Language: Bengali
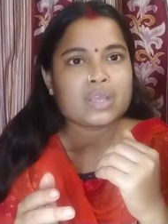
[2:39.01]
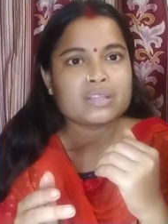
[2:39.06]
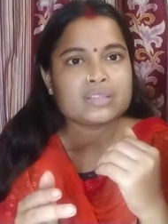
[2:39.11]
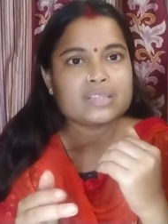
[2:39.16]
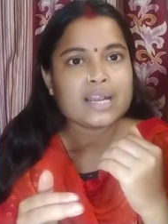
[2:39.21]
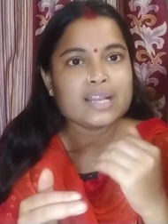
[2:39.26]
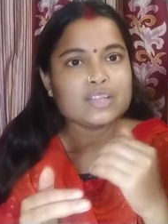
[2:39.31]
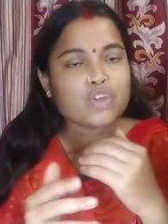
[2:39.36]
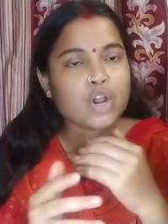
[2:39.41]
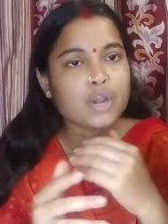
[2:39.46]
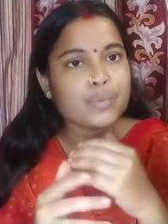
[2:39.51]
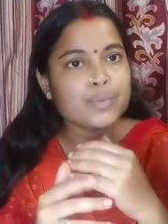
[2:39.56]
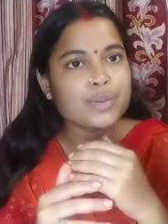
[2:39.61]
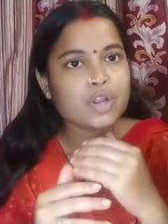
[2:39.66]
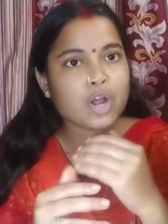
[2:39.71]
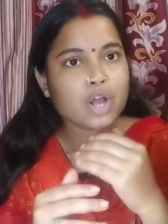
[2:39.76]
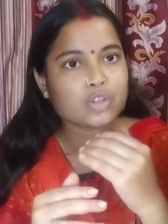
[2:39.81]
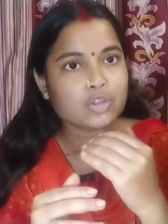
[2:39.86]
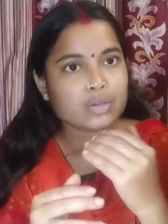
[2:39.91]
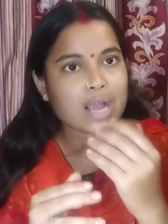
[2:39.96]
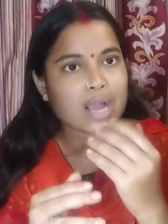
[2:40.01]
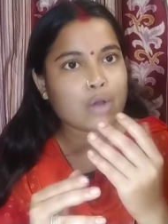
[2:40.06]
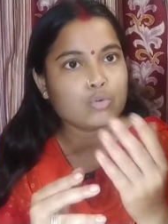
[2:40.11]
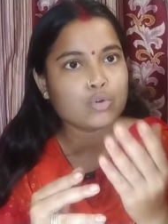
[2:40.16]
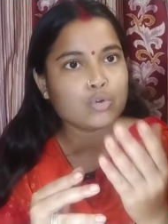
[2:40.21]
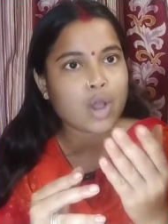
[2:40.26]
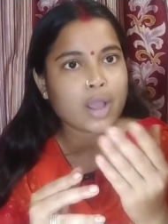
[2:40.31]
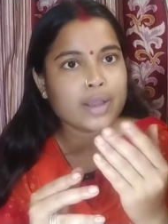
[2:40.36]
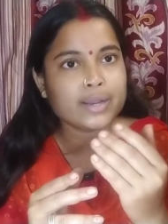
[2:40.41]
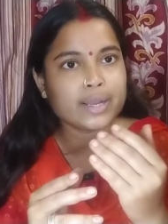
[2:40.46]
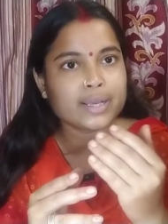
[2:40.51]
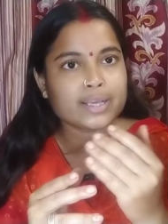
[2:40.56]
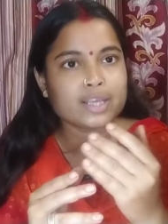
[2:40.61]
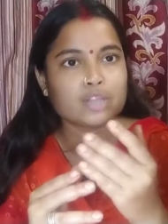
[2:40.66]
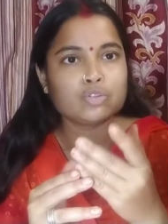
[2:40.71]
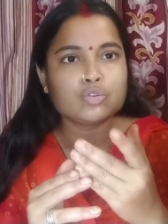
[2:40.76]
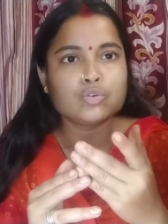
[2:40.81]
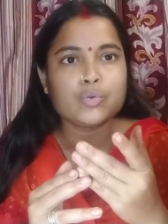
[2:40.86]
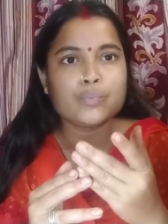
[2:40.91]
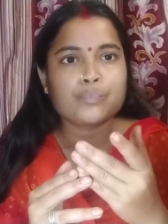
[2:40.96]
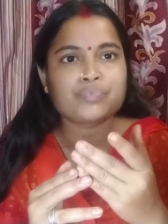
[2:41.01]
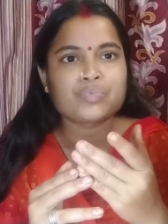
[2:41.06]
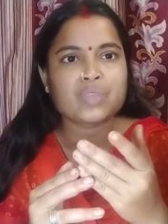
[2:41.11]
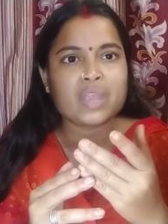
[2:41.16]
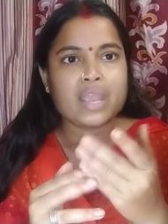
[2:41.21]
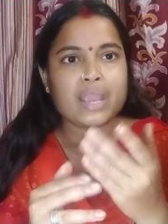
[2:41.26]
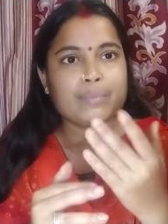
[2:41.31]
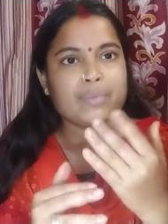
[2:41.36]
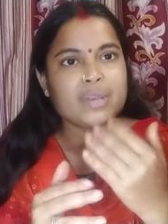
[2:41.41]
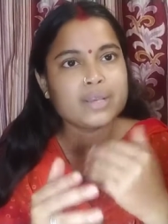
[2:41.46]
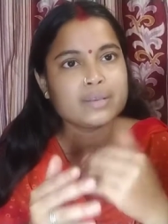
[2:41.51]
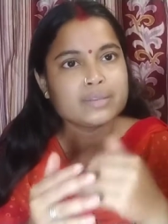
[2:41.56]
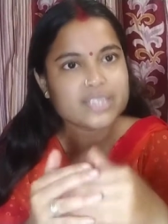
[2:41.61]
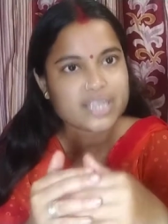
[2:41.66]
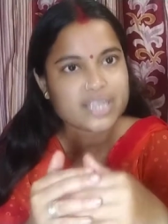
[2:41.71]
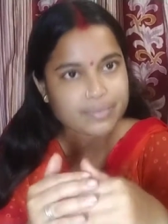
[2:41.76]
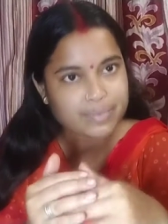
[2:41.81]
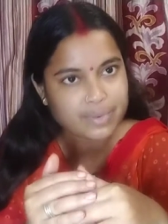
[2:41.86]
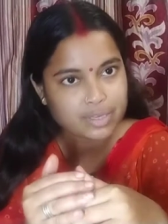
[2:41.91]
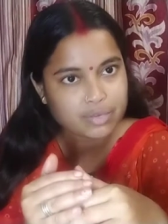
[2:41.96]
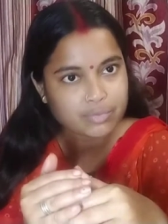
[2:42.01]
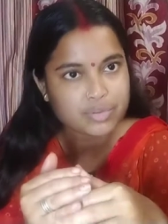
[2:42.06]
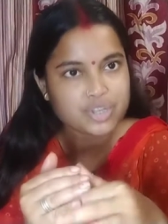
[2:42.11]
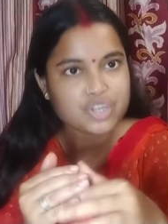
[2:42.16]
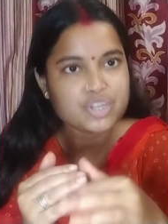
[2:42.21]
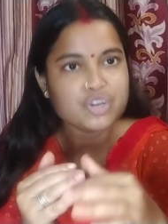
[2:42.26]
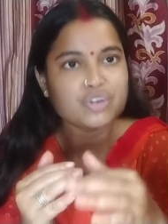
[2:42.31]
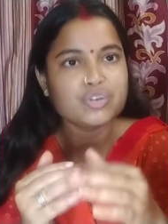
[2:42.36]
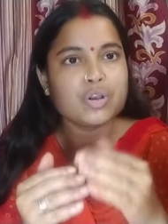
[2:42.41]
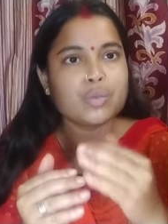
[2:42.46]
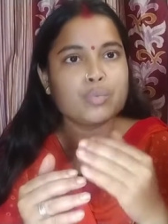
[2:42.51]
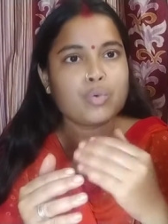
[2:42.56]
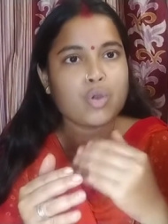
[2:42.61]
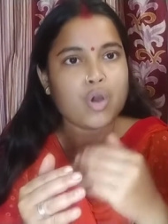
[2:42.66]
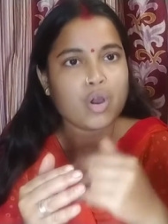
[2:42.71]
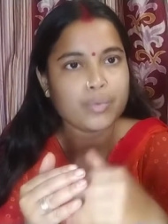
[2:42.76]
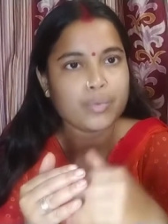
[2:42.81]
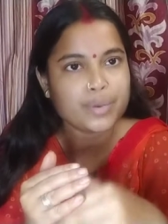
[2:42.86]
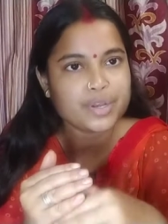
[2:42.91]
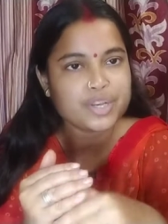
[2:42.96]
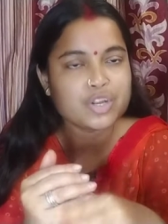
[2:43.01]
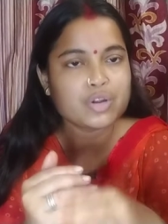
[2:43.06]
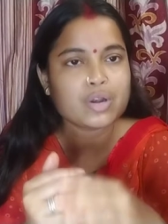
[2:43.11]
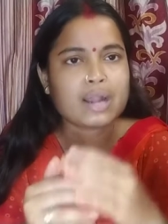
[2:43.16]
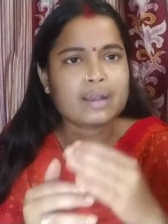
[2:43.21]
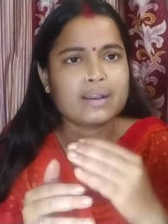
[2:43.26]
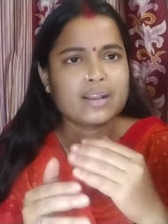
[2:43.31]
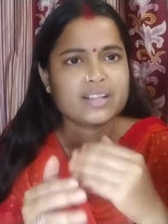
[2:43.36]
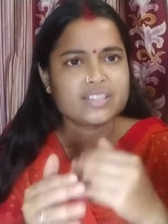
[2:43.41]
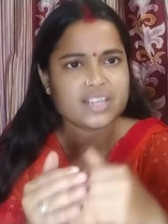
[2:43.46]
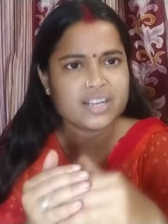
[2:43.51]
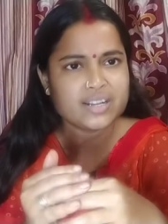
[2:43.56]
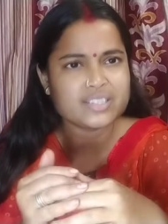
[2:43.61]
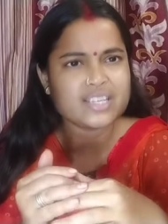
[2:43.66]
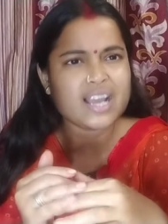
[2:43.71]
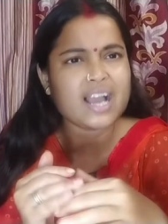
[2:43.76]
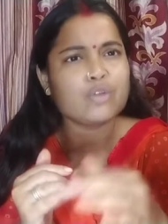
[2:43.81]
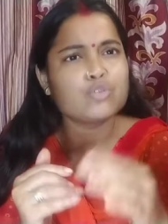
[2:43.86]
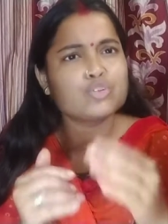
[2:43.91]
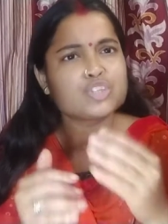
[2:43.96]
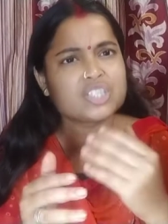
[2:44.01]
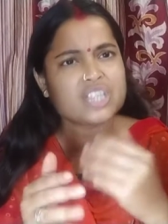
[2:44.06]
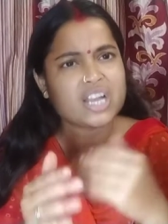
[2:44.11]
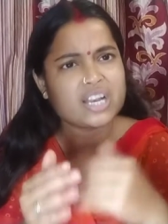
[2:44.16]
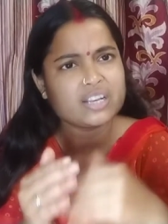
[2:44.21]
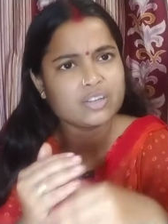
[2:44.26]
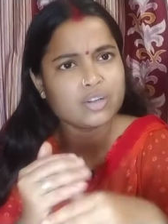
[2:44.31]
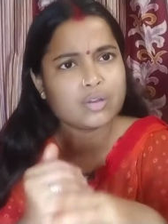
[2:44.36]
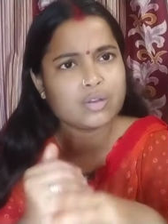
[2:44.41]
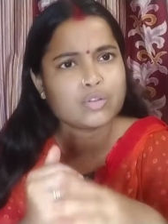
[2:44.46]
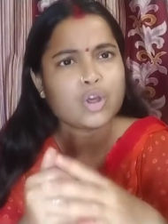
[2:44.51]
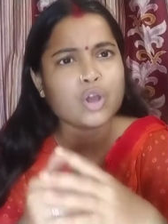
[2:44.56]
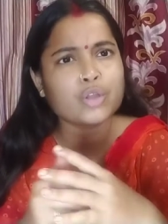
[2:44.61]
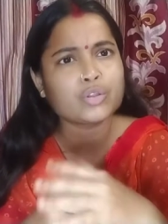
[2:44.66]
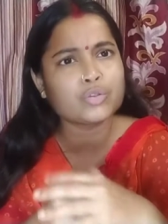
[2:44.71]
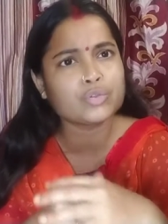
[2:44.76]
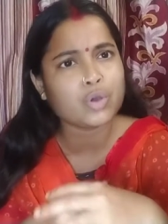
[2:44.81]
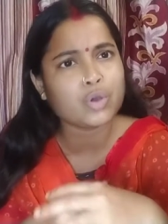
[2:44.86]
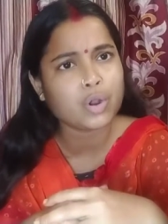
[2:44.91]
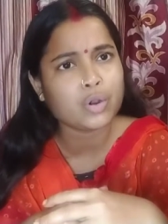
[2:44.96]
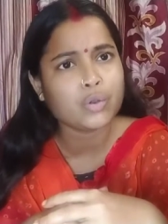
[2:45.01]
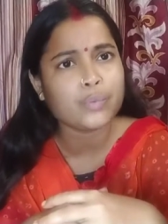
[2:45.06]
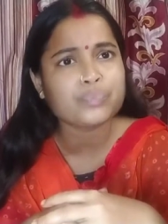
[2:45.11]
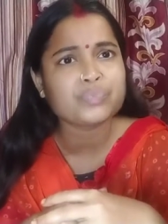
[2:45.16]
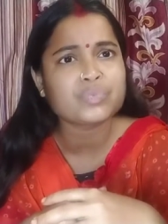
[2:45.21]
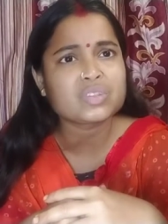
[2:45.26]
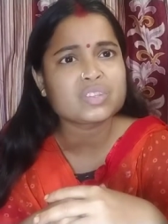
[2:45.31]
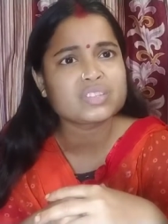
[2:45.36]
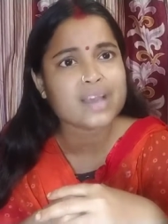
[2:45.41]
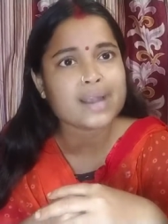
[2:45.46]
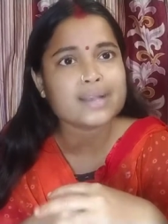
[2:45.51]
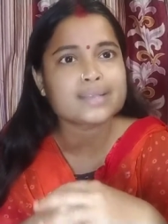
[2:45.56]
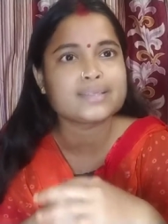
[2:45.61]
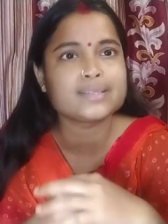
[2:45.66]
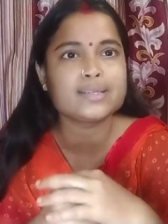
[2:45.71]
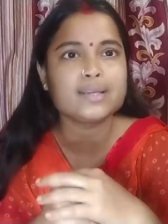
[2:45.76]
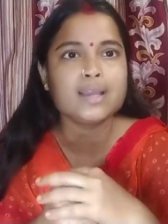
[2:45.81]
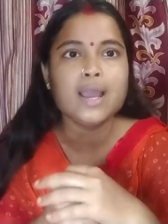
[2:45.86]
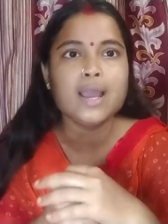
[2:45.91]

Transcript: জানি শর্ট ভিডিও হয়তো কাউন্ট হয় না কিন্তু এমনি যে ভিডিওগুলো ব্লগ ভিডিও রান্না চ্যানেল যা খুশি চ্যানেলগুলো হয়তো ধরো ছাড়ছি